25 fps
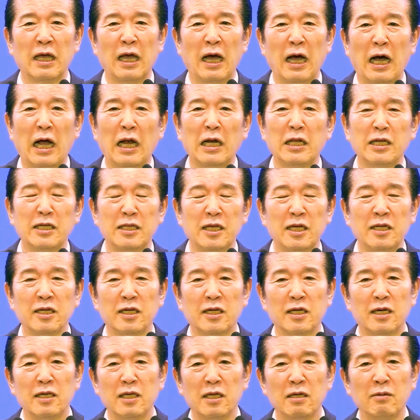알게
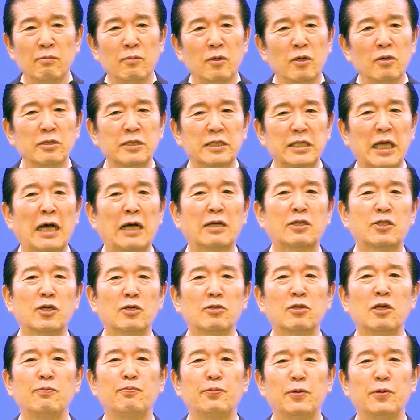되니까 이건 뭐 작전을